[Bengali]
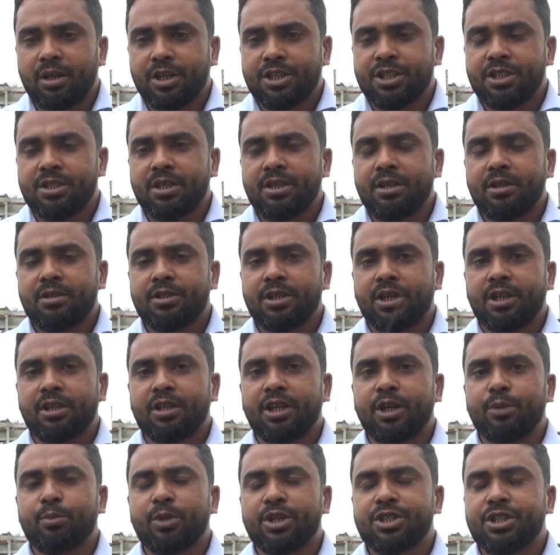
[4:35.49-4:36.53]
এসেছে যেটা
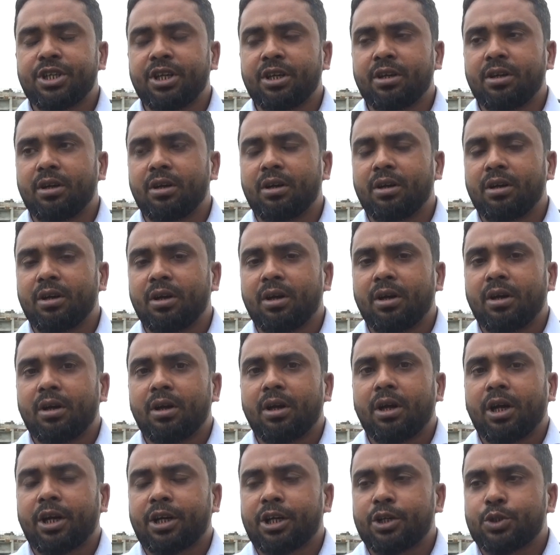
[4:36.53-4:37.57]
তিন মাসের
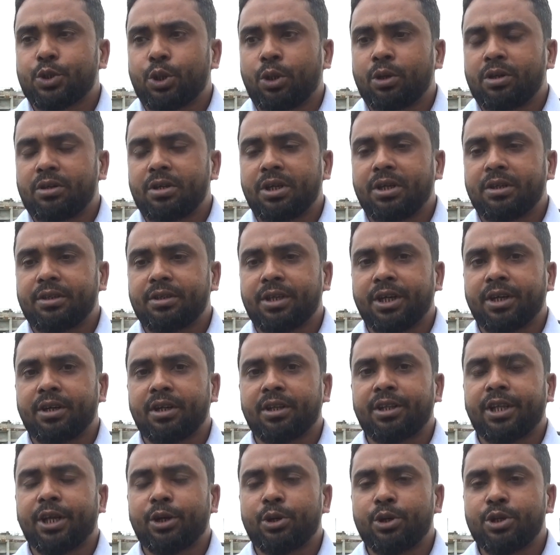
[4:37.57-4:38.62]
একটা শর্ট
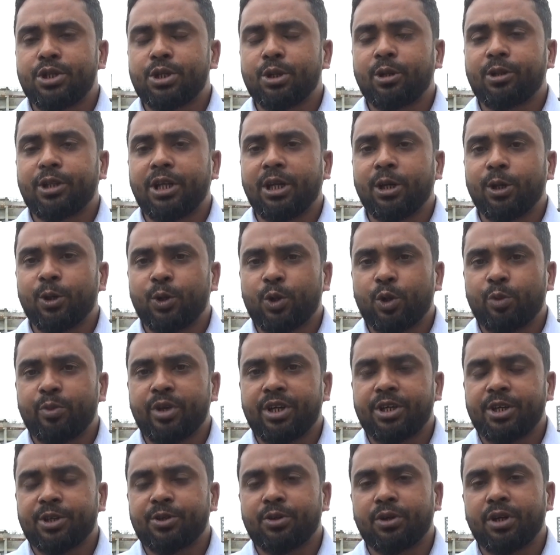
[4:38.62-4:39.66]
টেন্ডার দেওয়া হয়েছিল তিন লক্ষ
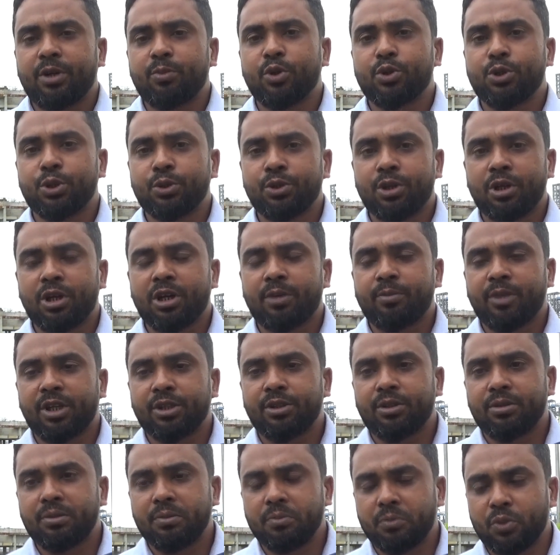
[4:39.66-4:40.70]
মেট্রিক টনের বসুন্ধরার
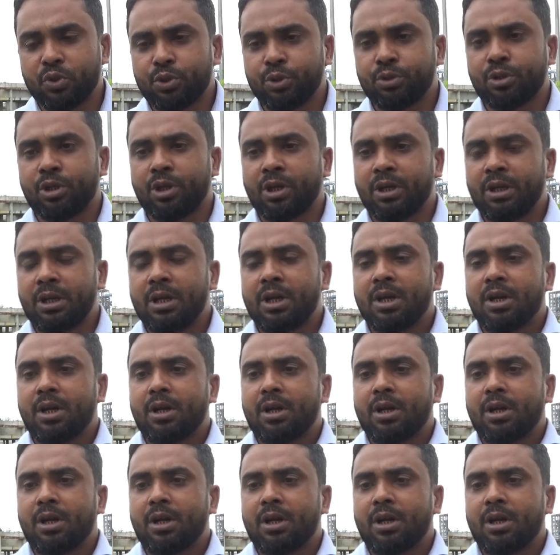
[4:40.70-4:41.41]
বসুন্ধরা